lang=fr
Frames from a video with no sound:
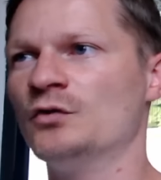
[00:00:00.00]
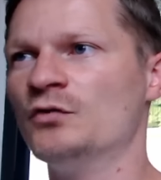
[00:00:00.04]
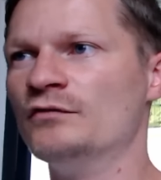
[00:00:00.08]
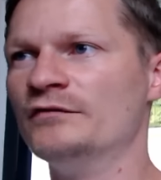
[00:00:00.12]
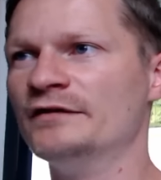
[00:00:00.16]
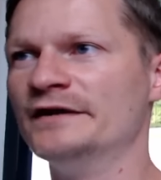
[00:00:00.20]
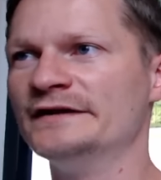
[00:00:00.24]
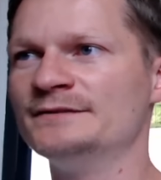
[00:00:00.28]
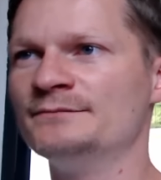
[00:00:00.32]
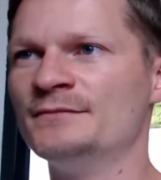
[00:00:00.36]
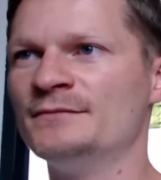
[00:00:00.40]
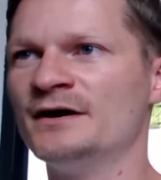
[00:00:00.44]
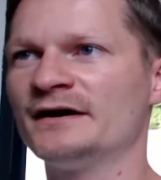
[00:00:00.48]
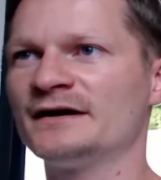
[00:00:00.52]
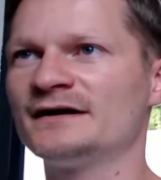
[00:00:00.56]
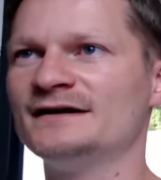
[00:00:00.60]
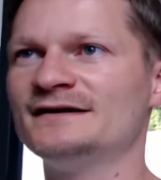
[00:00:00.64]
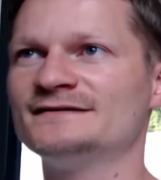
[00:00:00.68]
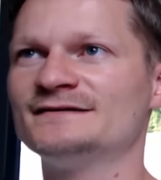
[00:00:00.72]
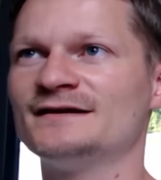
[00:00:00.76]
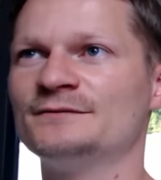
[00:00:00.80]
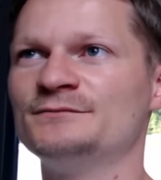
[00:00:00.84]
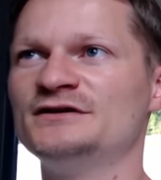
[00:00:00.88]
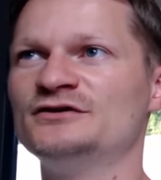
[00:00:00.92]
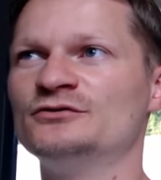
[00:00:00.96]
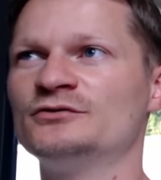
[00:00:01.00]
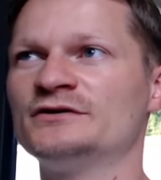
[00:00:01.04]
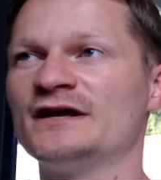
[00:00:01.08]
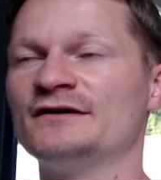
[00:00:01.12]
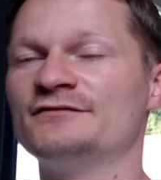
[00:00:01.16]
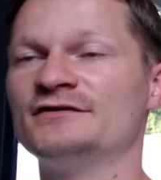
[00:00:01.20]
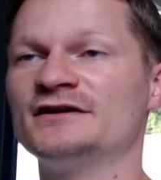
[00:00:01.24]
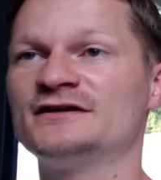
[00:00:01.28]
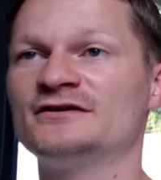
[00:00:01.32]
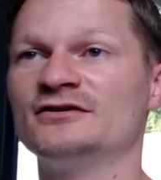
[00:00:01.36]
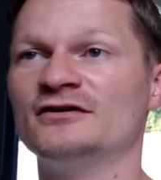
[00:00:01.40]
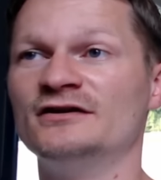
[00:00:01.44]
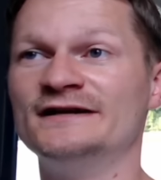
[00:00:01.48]
va démarrer les amis donc
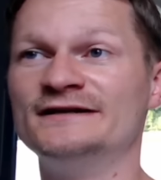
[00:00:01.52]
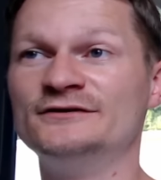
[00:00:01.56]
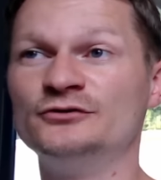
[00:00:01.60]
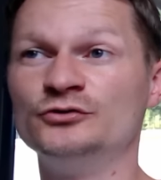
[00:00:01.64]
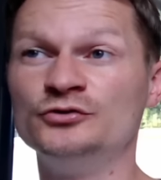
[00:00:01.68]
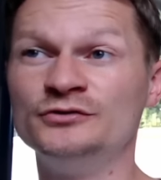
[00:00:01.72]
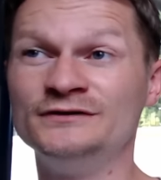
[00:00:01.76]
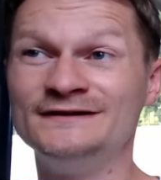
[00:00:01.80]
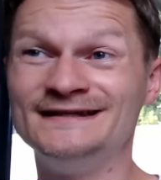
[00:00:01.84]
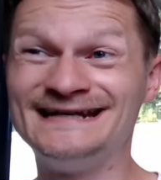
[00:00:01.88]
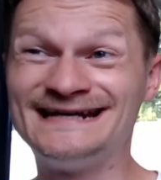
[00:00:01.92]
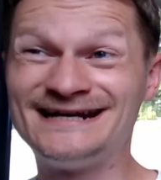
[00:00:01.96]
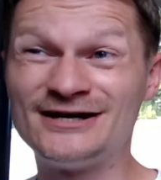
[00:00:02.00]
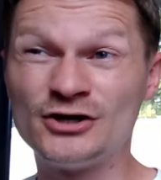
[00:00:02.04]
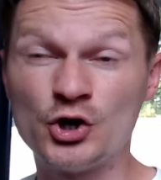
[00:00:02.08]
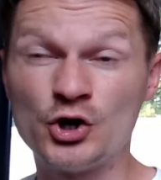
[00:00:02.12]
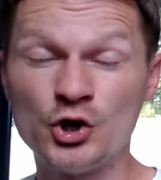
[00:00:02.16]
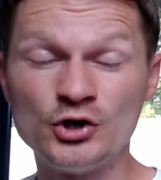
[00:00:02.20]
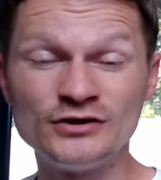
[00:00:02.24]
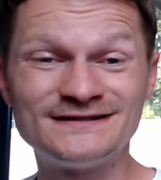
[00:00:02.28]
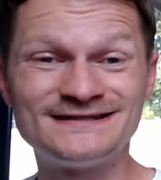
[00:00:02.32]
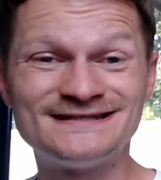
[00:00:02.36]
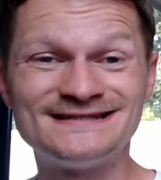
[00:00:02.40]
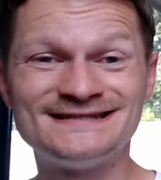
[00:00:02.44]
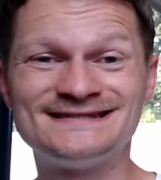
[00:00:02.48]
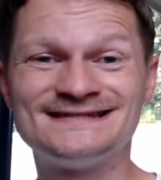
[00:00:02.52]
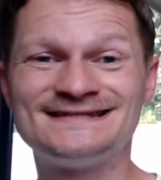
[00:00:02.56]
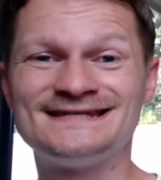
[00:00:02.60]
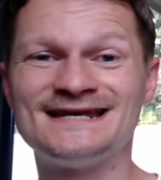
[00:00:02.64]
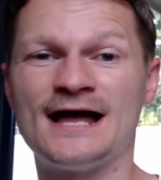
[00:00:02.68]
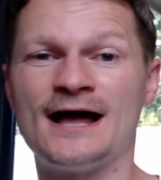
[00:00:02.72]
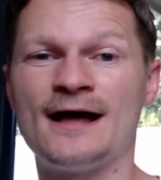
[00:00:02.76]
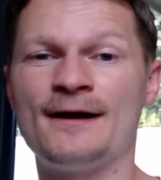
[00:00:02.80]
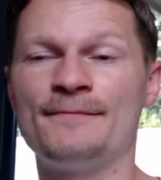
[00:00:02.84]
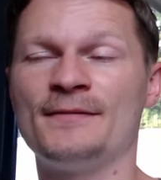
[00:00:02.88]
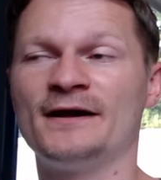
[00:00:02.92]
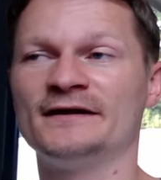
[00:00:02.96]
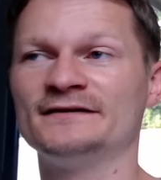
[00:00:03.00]
avec euh, les deux unes des
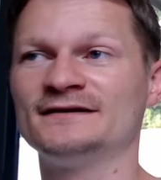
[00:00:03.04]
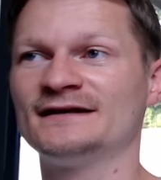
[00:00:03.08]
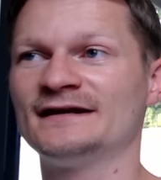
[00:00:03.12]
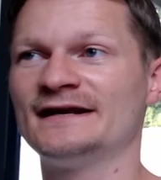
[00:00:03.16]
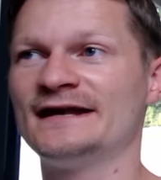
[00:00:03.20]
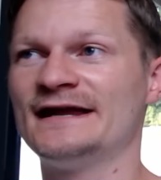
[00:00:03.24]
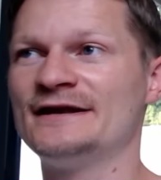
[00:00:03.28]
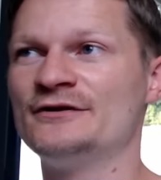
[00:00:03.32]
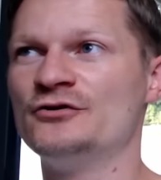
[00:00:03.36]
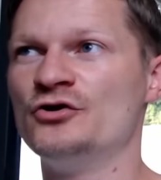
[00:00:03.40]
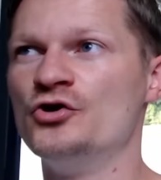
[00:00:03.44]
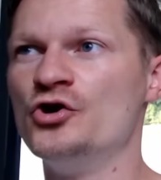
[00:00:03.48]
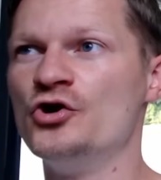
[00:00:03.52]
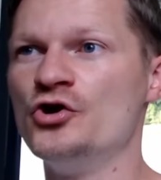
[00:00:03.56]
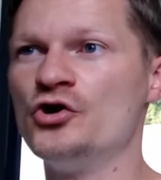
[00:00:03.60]
quotidiens madrilènes, le